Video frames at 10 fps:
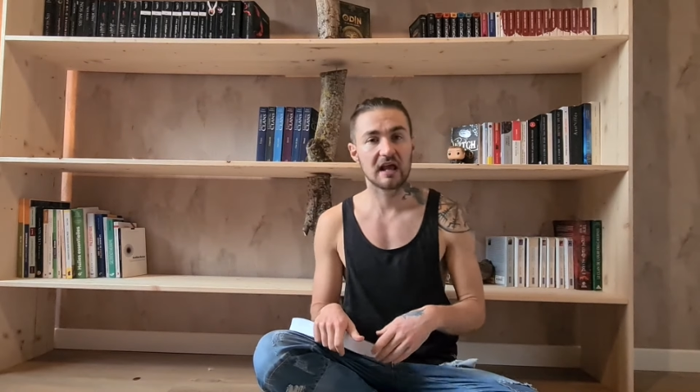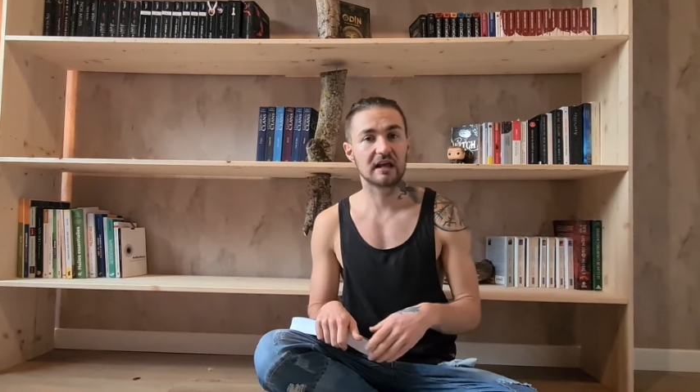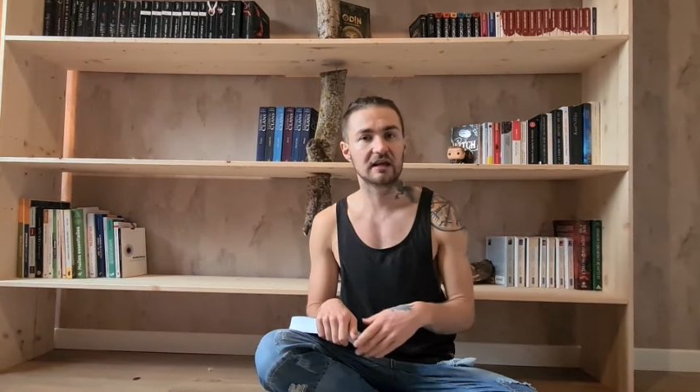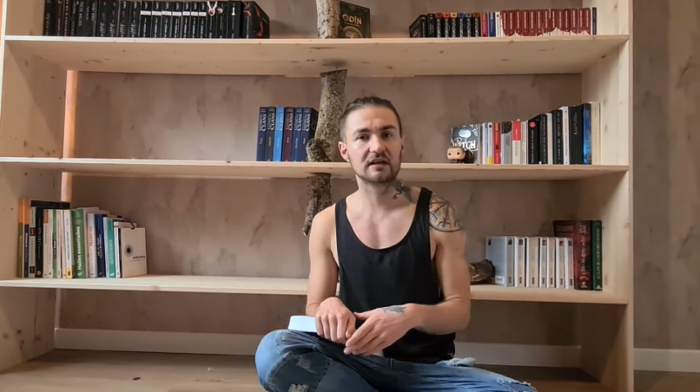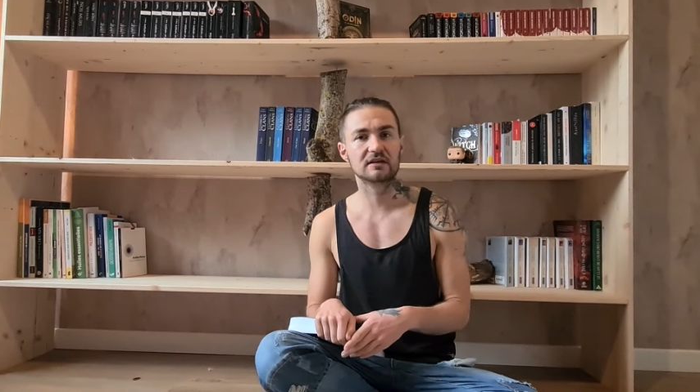
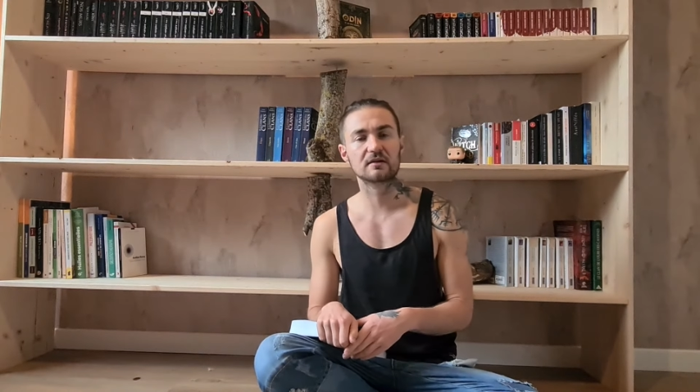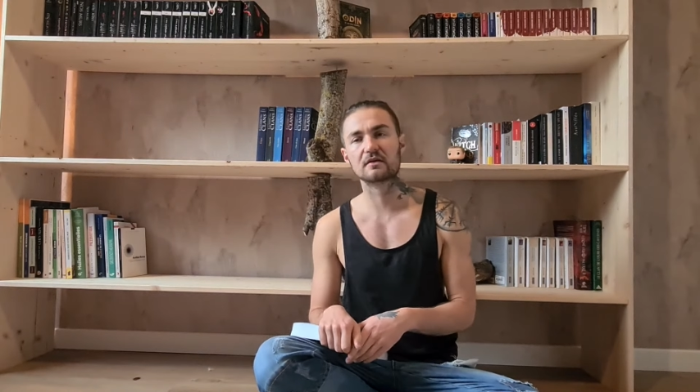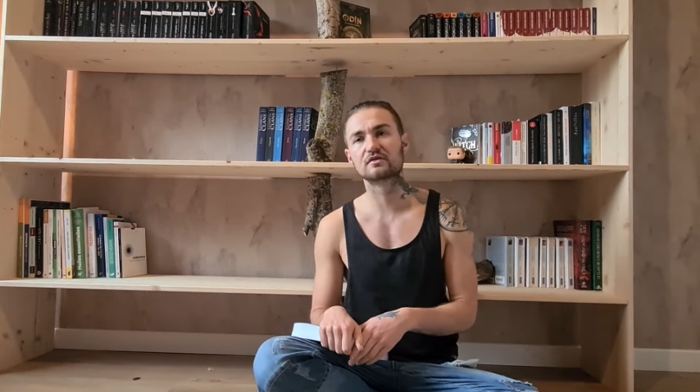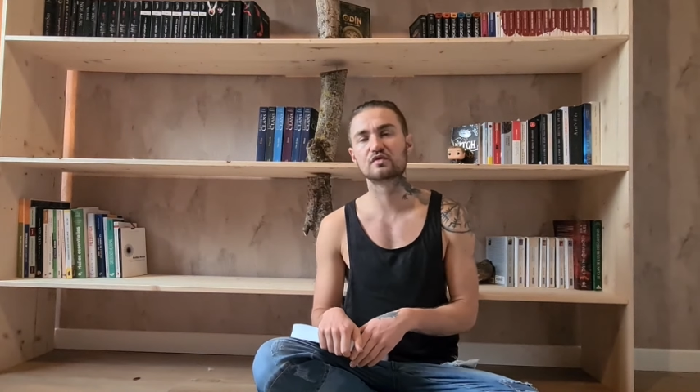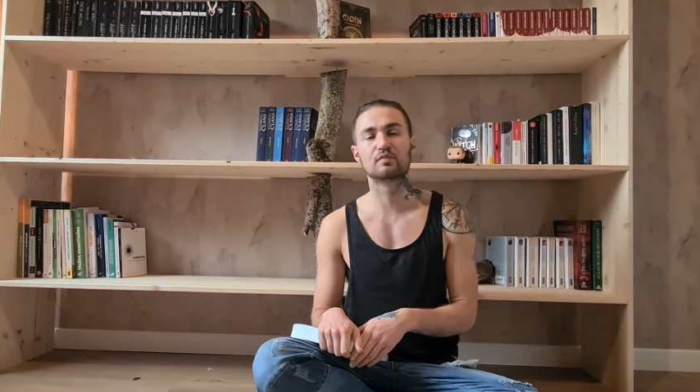et
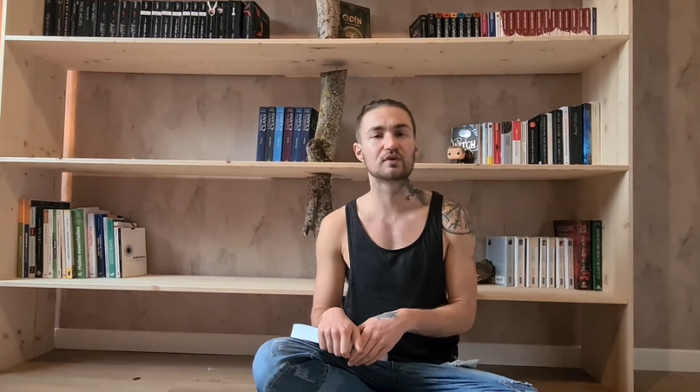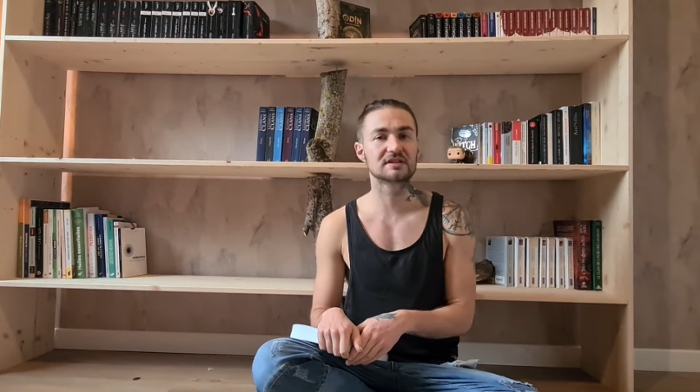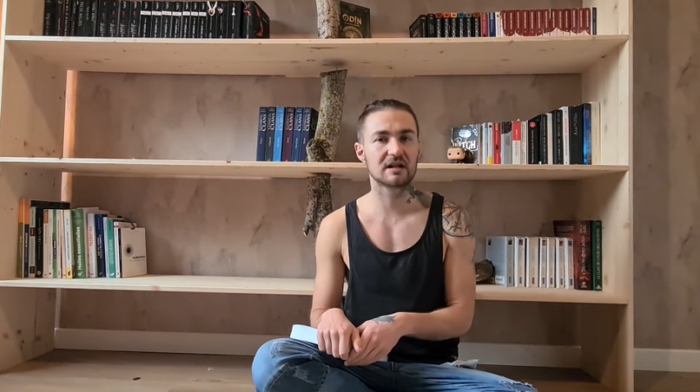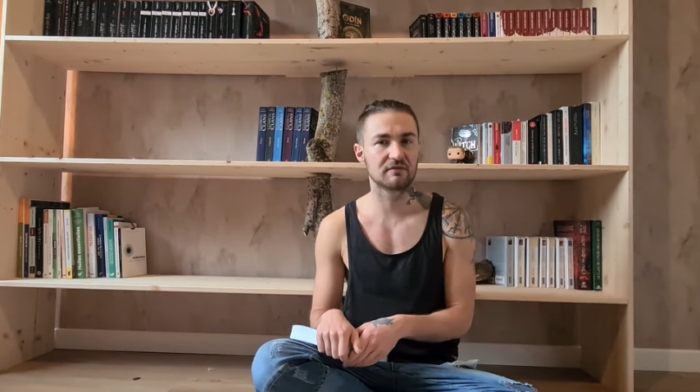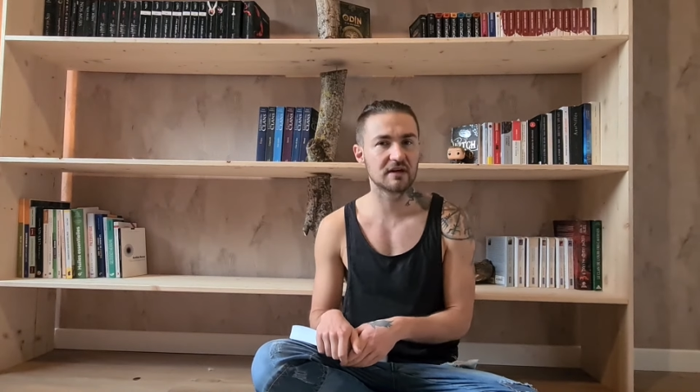ils se
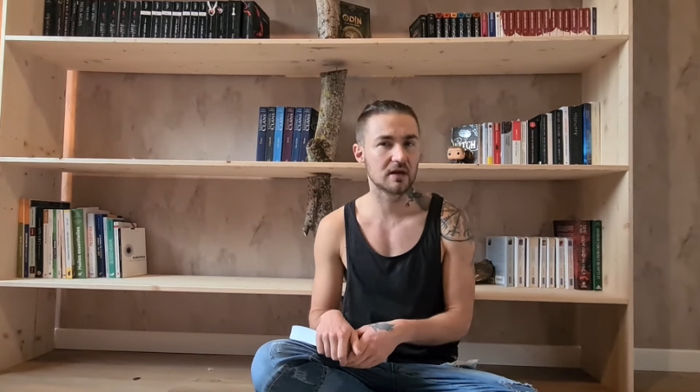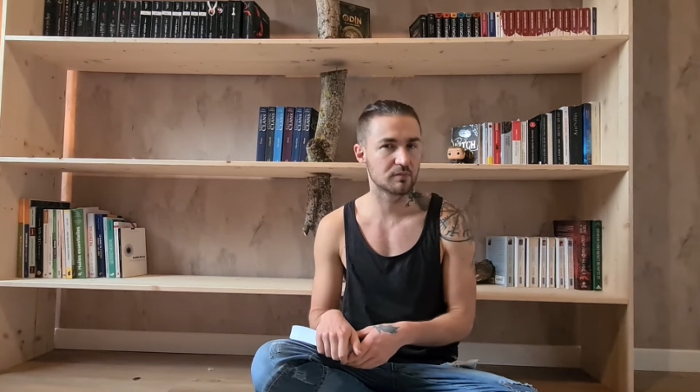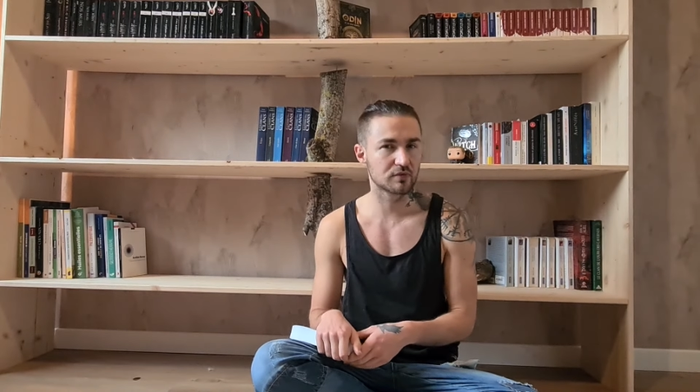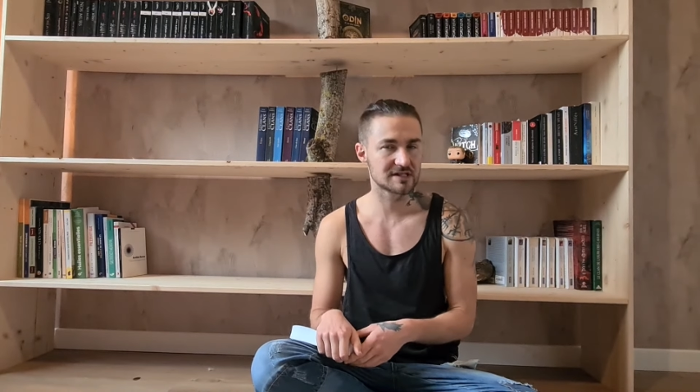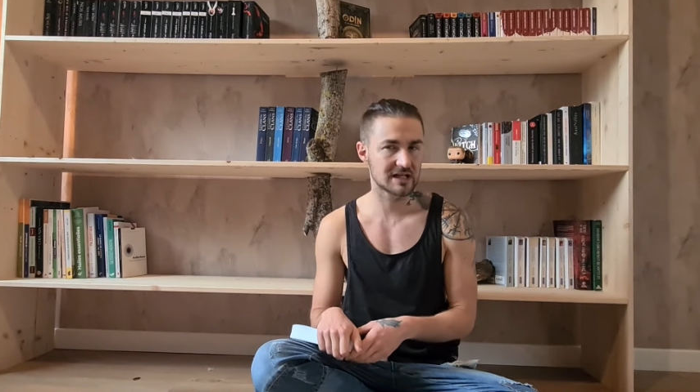pourrissent la vie et
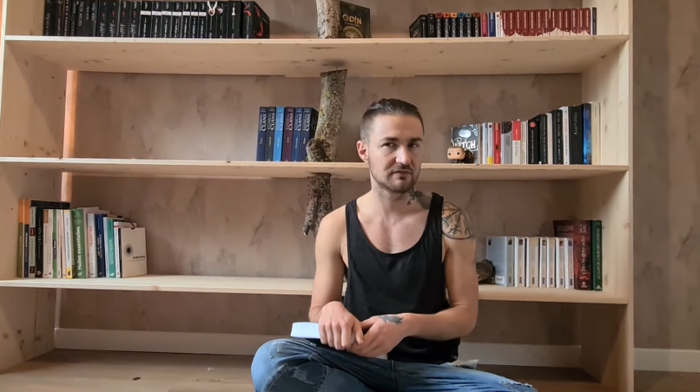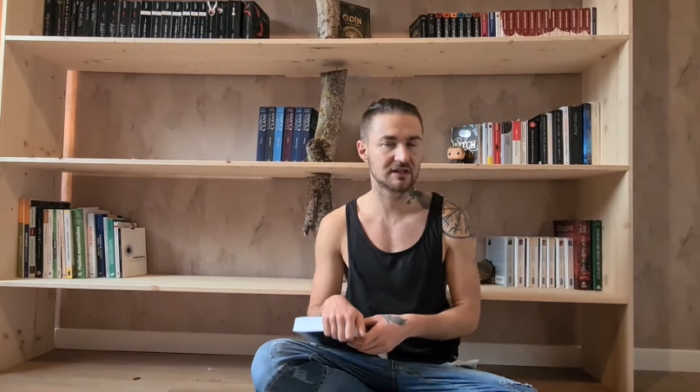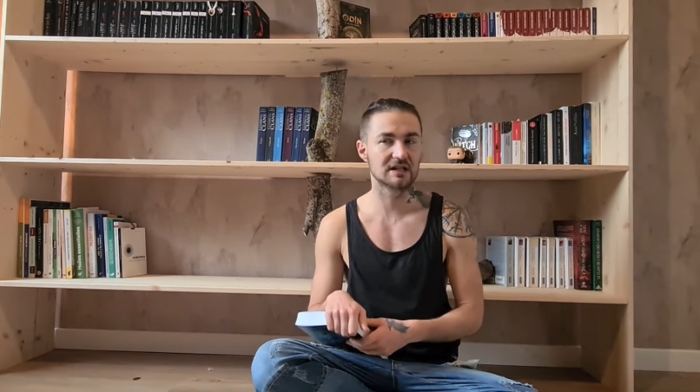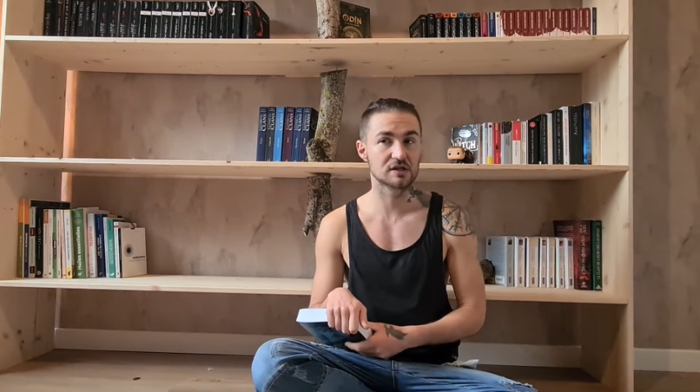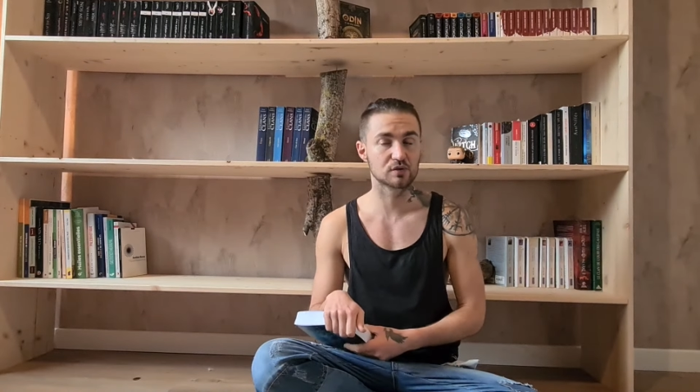ils pourrissent la
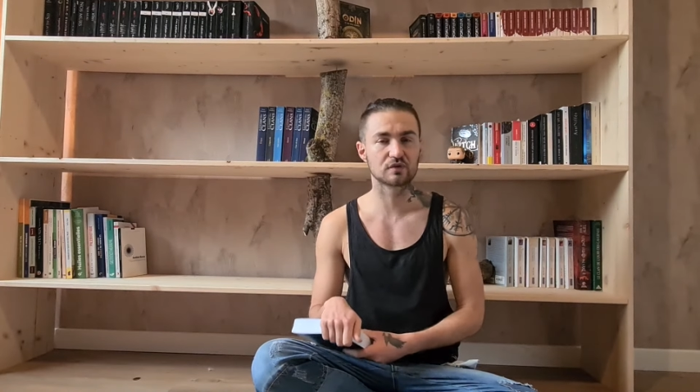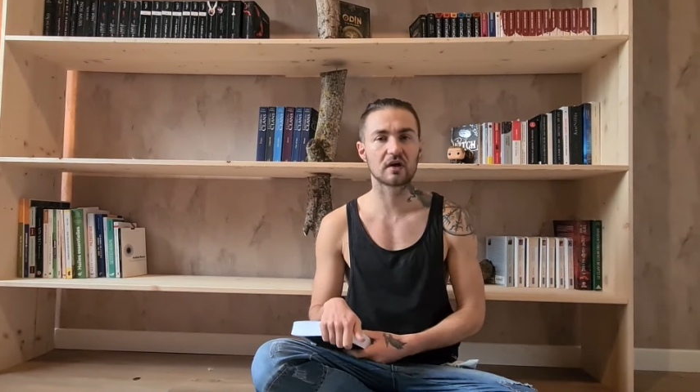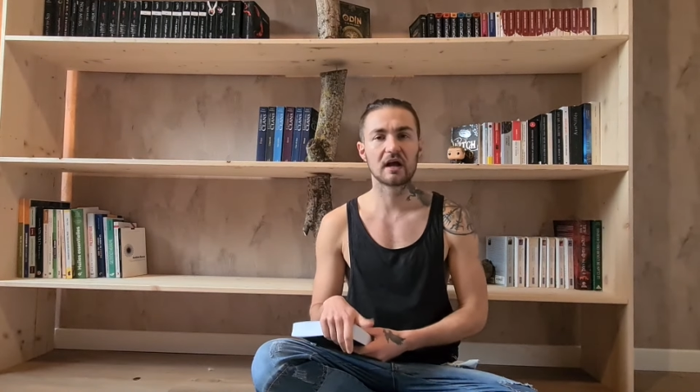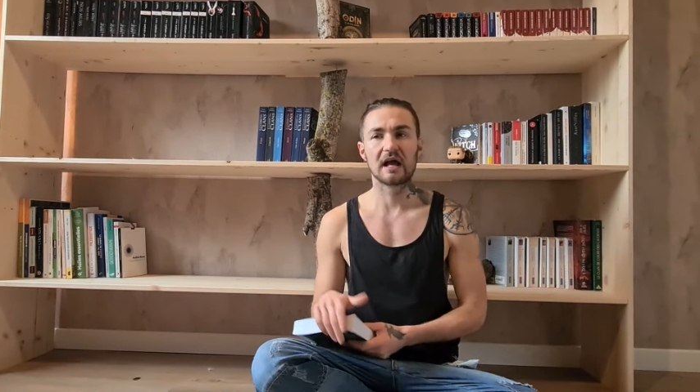vie des autres.